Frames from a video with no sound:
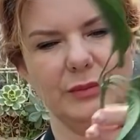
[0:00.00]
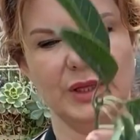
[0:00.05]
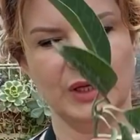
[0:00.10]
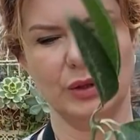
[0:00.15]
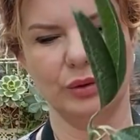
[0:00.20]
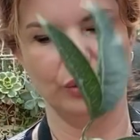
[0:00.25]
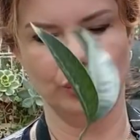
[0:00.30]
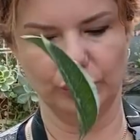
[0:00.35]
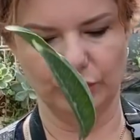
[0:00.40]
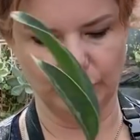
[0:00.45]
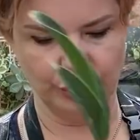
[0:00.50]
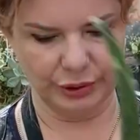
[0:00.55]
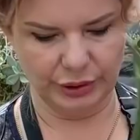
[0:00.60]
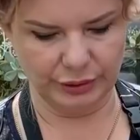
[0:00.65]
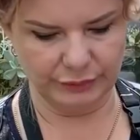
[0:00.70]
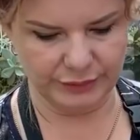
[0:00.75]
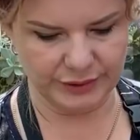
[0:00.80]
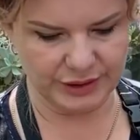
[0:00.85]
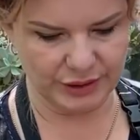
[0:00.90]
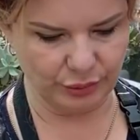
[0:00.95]
худой и
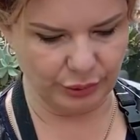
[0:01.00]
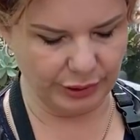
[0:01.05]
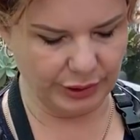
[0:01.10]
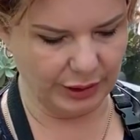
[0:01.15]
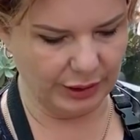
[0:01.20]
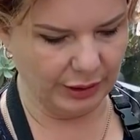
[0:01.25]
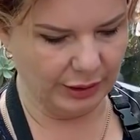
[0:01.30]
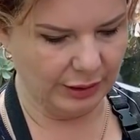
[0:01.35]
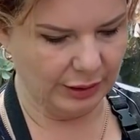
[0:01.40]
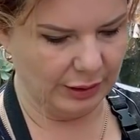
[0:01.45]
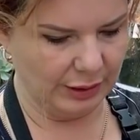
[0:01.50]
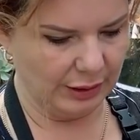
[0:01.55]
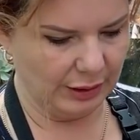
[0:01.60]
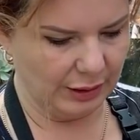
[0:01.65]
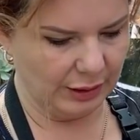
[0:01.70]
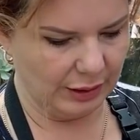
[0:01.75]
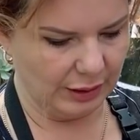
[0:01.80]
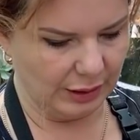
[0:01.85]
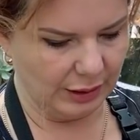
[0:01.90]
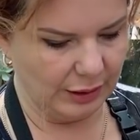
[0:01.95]
высокий,
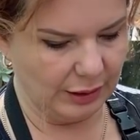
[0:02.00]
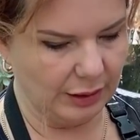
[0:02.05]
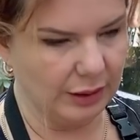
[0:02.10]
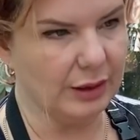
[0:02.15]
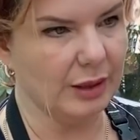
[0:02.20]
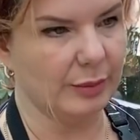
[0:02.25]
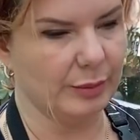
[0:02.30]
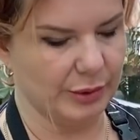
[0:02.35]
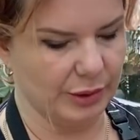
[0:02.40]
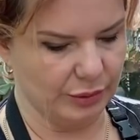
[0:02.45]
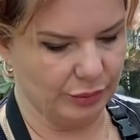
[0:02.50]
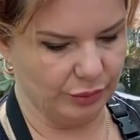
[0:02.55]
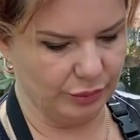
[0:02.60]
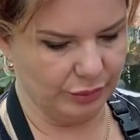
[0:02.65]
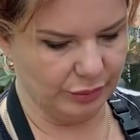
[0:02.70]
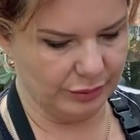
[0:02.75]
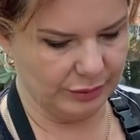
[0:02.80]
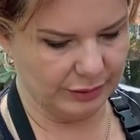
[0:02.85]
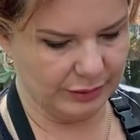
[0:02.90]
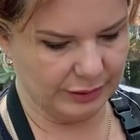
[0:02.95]
и я
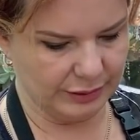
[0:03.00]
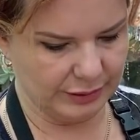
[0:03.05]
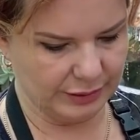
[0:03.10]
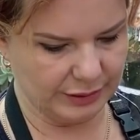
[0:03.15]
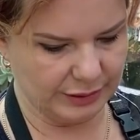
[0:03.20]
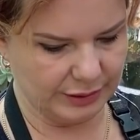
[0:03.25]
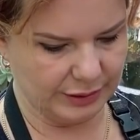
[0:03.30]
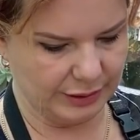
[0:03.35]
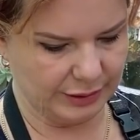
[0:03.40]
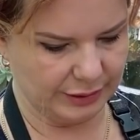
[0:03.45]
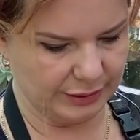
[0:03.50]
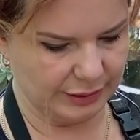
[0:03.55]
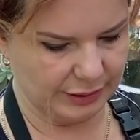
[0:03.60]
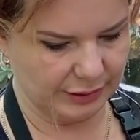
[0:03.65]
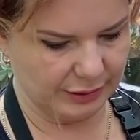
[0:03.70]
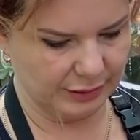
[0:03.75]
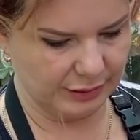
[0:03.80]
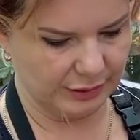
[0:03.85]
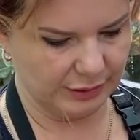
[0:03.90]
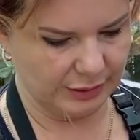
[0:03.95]
могу сделать
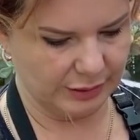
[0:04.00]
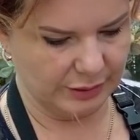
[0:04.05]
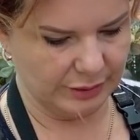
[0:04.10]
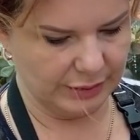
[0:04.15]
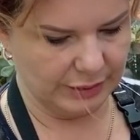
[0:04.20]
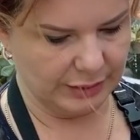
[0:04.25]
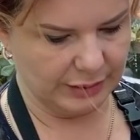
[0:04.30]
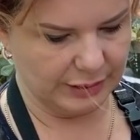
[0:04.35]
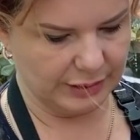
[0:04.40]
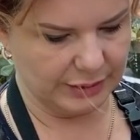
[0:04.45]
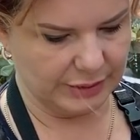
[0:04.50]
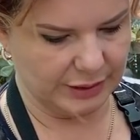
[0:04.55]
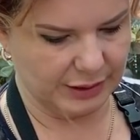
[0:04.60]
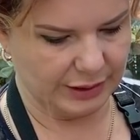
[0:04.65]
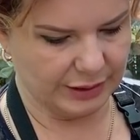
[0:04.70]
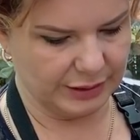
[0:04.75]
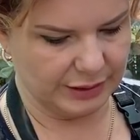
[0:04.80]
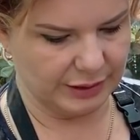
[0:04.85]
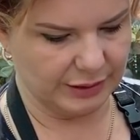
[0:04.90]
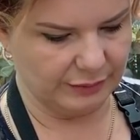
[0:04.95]

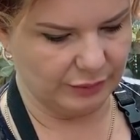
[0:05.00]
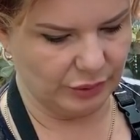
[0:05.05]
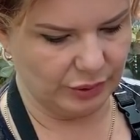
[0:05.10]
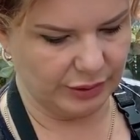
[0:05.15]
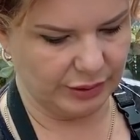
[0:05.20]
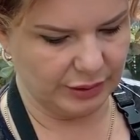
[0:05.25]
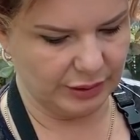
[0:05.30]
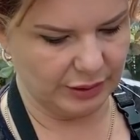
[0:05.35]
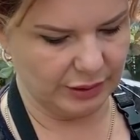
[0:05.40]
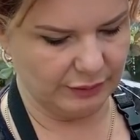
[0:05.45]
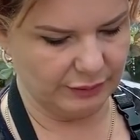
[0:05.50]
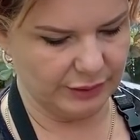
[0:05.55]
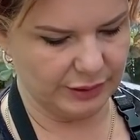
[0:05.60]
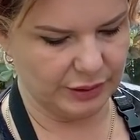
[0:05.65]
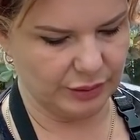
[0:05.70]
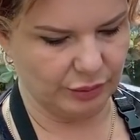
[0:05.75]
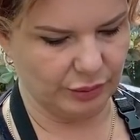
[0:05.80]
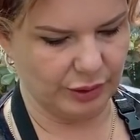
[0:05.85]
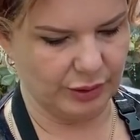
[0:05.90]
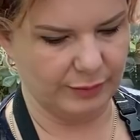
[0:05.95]
срез довольно-таки
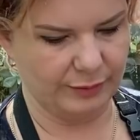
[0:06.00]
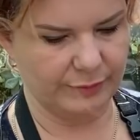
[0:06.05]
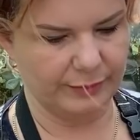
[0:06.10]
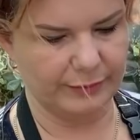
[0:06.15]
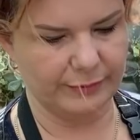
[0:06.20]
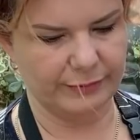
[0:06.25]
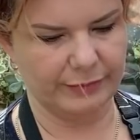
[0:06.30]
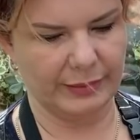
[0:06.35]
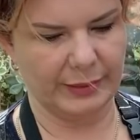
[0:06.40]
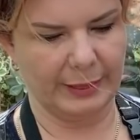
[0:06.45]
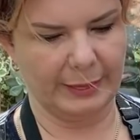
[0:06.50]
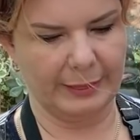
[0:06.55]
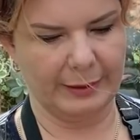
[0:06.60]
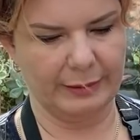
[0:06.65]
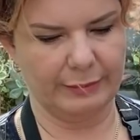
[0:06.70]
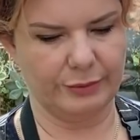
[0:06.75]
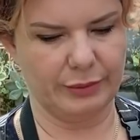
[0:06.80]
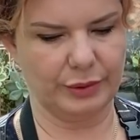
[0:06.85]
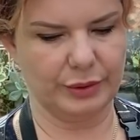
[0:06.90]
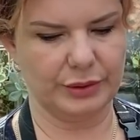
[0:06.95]
высоким.
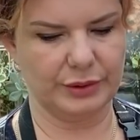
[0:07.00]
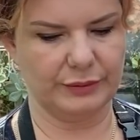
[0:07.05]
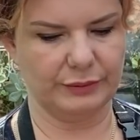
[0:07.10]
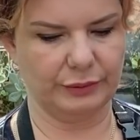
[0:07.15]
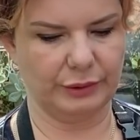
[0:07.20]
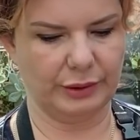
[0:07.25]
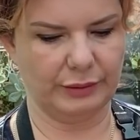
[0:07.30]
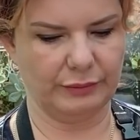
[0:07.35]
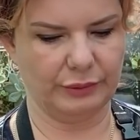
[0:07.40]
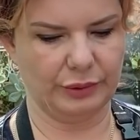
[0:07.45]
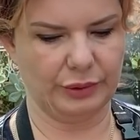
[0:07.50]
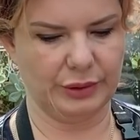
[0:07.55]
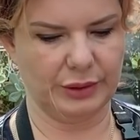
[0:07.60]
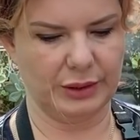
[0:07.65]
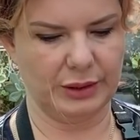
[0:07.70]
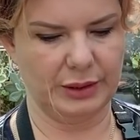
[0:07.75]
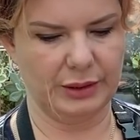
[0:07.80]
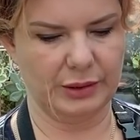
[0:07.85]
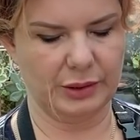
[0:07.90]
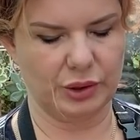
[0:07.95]
Просто вот так вот на
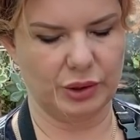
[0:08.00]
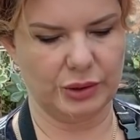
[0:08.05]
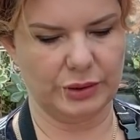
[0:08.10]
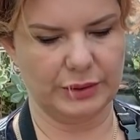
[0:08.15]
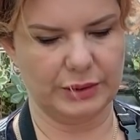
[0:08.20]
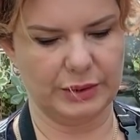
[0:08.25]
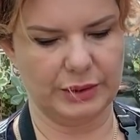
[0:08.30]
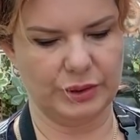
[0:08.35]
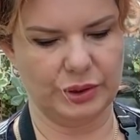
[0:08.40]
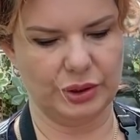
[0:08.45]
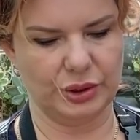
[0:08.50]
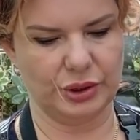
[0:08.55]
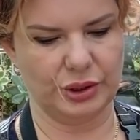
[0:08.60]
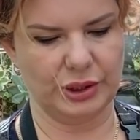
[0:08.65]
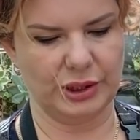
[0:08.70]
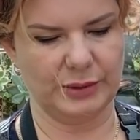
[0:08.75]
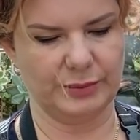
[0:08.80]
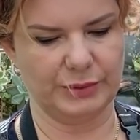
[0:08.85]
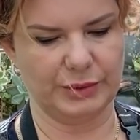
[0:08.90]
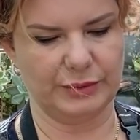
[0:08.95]
клинышек
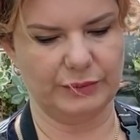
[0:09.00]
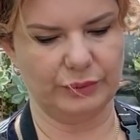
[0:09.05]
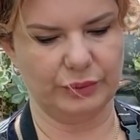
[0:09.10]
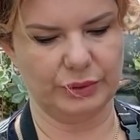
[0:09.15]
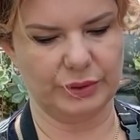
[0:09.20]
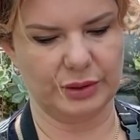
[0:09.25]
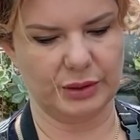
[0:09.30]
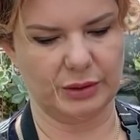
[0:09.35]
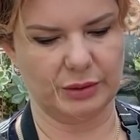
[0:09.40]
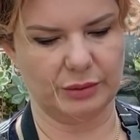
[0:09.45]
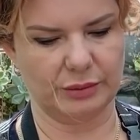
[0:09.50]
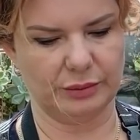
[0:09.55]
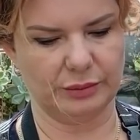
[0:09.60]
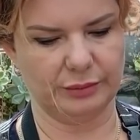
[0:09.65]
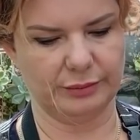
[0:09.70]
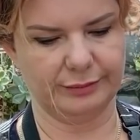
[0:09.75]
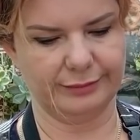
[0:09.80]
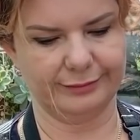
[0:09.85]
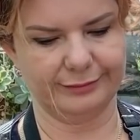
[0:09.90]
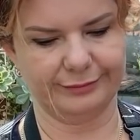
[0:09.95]
зачищаем с двух сторон.
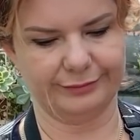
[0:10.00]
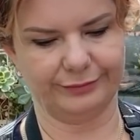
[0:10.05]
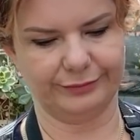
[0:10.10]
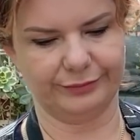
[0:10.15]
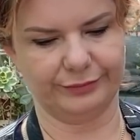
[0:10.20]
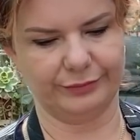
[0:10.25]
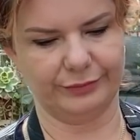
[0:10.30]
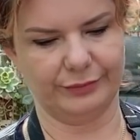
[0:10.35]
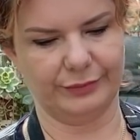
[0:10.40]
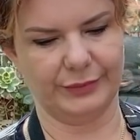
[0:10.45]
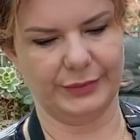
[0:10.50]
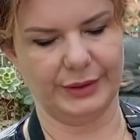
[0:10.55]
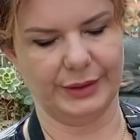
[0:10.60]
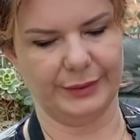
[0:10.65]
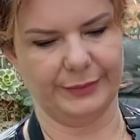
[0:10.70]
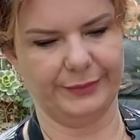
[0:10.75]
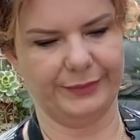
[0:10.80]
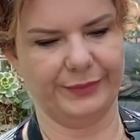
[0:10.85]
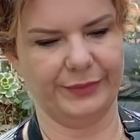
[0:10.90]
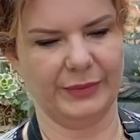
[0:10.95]
Да.
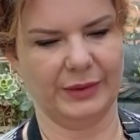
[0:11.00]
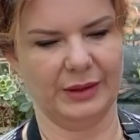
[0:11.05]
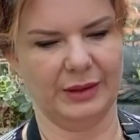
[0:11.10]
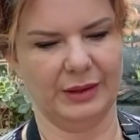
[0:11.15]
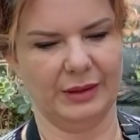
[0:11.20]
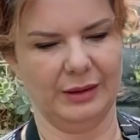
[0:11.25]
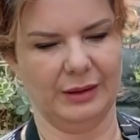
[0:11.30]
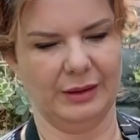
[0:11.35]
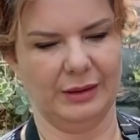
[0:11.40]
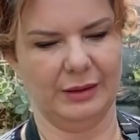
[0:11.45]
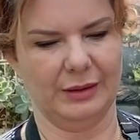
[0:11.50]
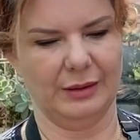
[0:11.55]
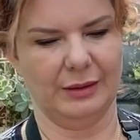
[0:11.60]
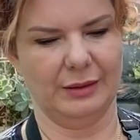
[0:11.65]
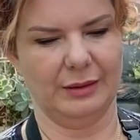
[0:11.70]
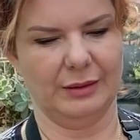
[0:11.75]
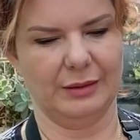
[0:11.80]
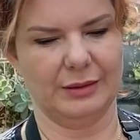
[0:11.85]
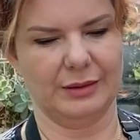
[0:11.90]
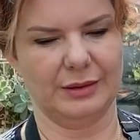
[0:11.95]

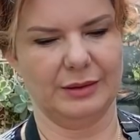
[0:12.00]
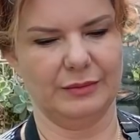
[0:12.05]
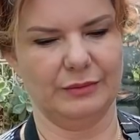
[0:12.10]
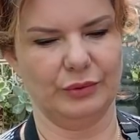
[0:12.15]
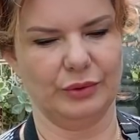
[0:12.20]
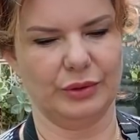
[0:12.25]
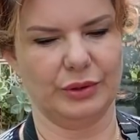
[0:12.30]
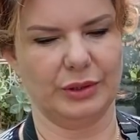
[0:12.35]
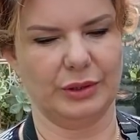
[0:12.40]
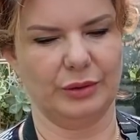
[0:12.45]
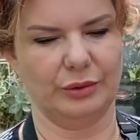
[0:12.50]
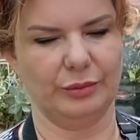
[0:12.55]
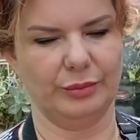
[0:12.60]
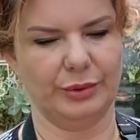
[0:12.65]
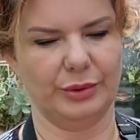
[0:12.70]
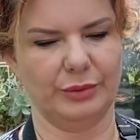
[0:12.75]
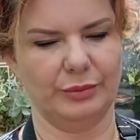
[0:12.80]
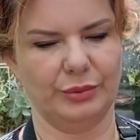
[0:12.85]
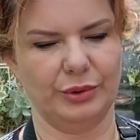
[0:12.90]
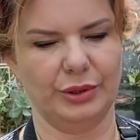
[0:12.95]
С двух сторон,
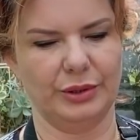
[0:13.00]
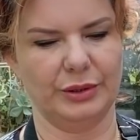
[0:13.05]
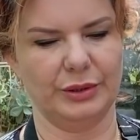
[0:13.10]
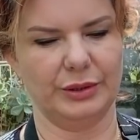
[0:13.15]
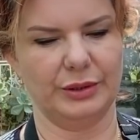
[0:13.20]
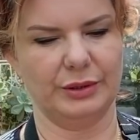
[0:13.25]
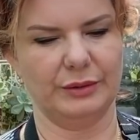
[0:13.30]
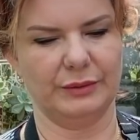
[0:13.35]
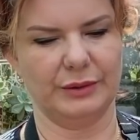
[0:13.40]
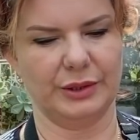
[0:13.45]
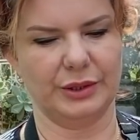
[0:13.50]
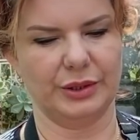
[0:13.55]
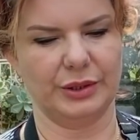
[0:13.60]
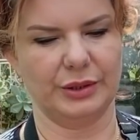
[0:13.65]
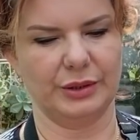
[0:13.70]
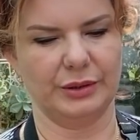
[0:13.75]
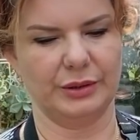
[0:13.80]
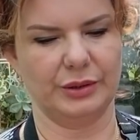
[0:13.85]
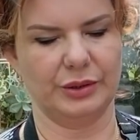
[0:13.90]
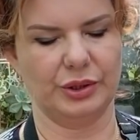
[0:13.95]
потом делайте ваши
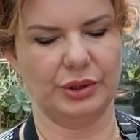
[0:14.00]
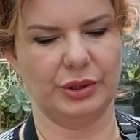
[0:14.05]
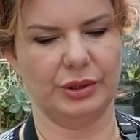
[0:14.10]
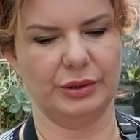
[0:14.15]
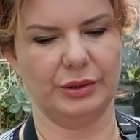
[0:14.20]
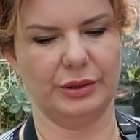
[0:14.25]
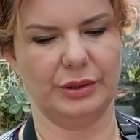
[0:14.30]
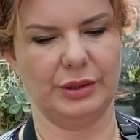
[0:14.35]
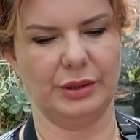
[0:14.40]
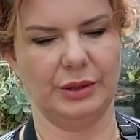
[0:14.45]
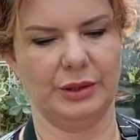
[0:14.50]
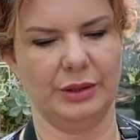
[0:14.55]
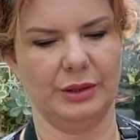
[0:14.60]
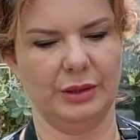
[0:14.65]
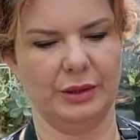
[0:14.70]
черенки